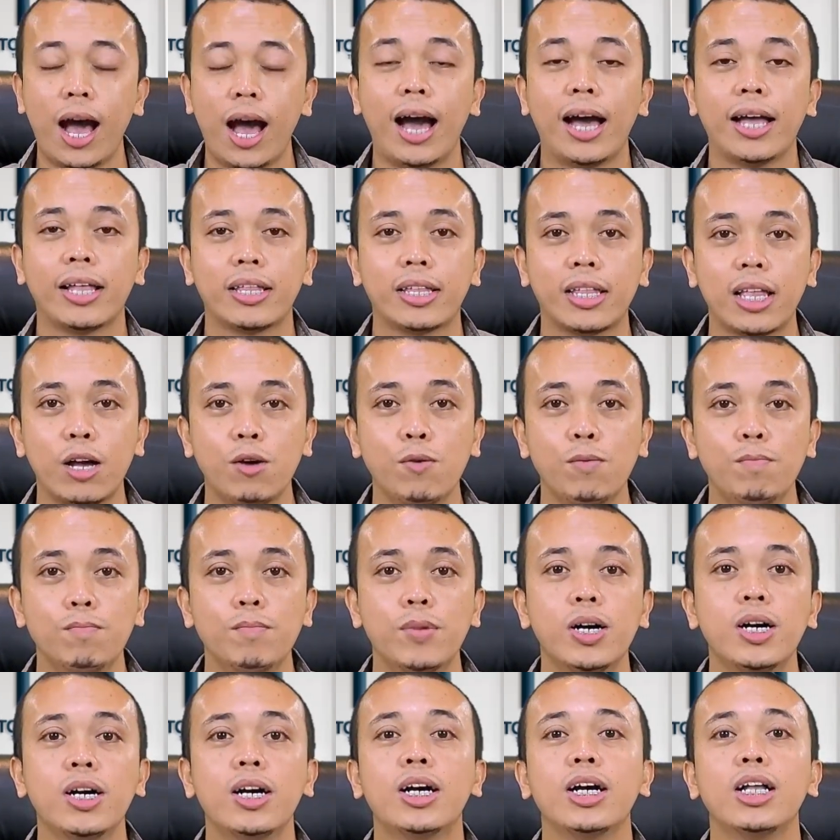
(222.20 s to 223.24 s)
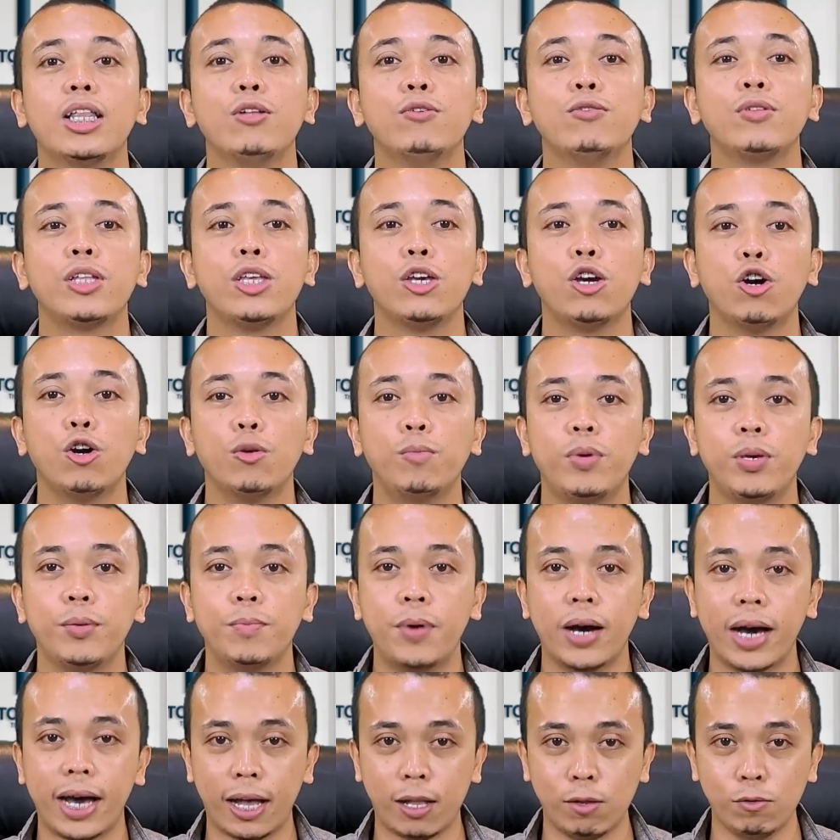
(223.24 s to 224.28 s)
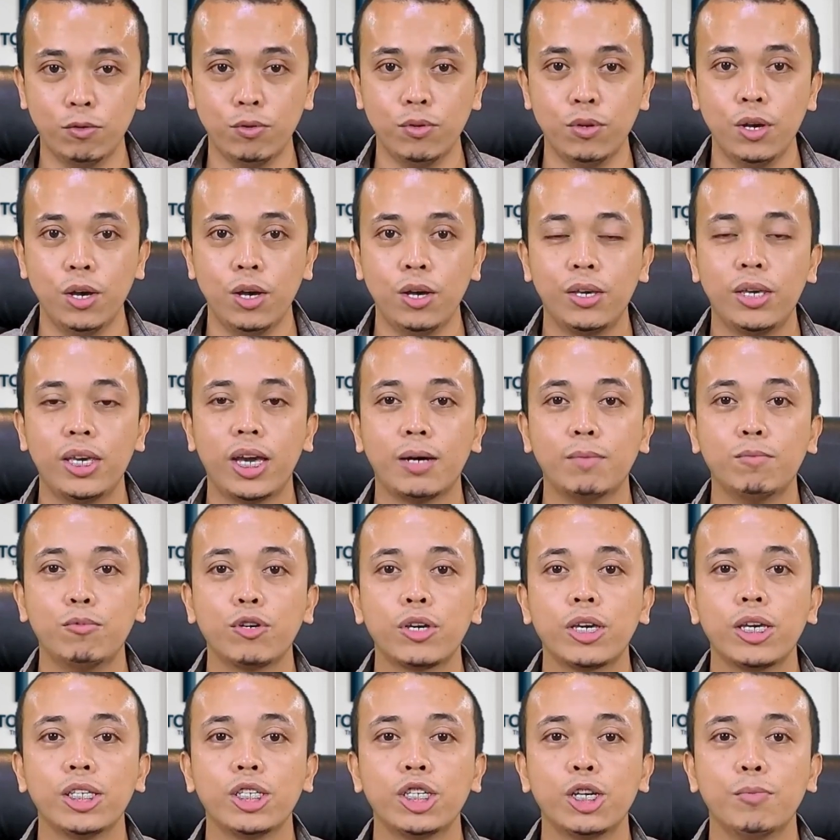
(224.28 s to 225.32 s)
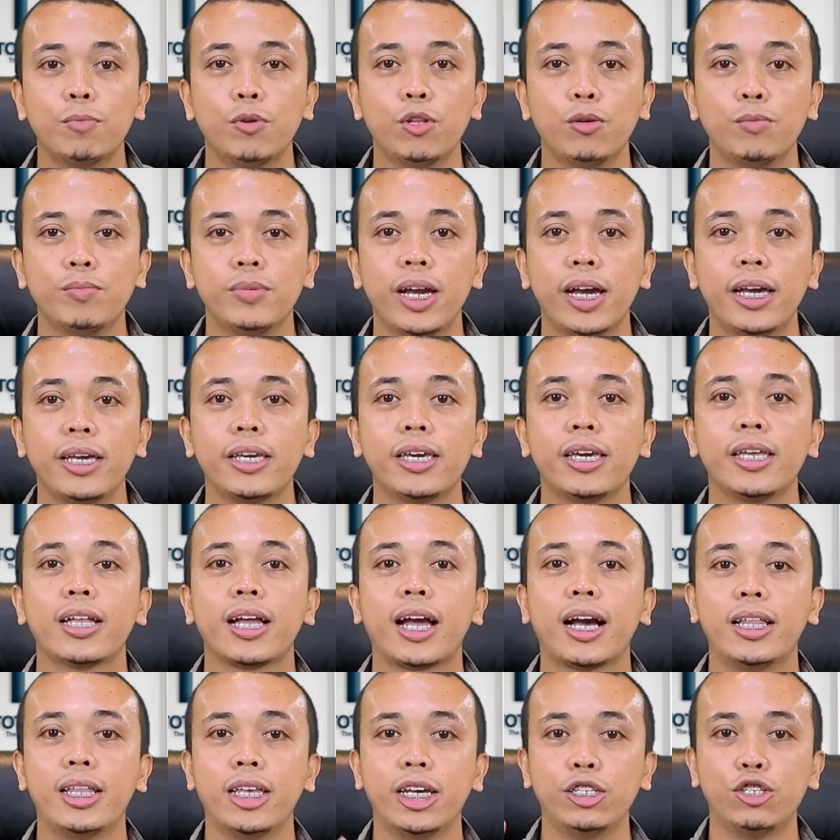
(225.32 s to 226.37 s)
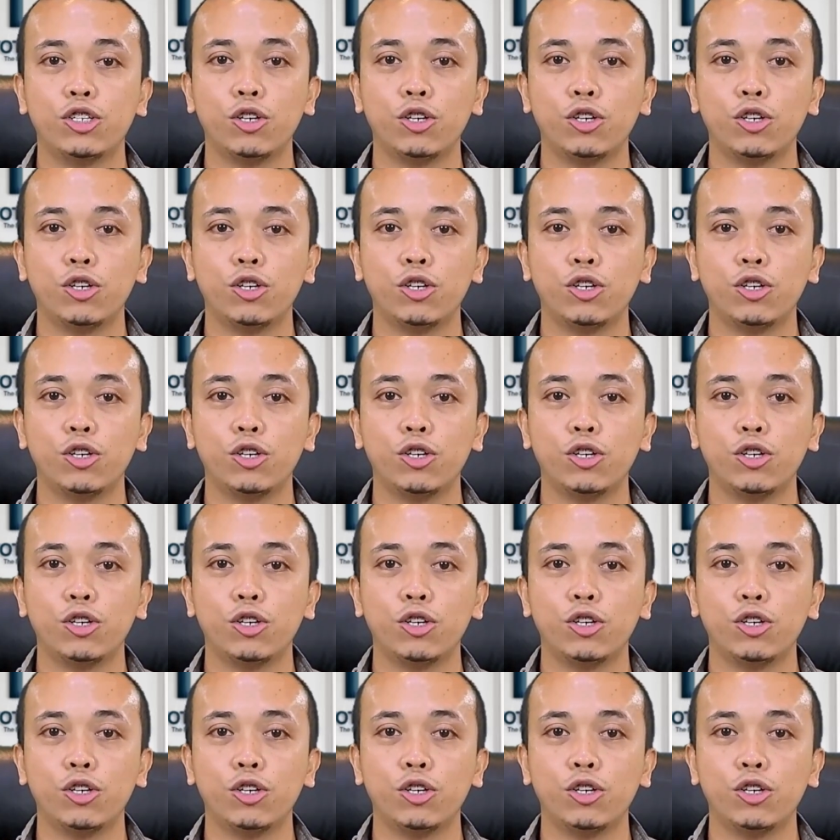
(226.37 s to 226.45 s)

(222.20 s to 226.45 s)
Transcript: atau menggeluti hobi baru yang mungkin sebelumnya ingin kalian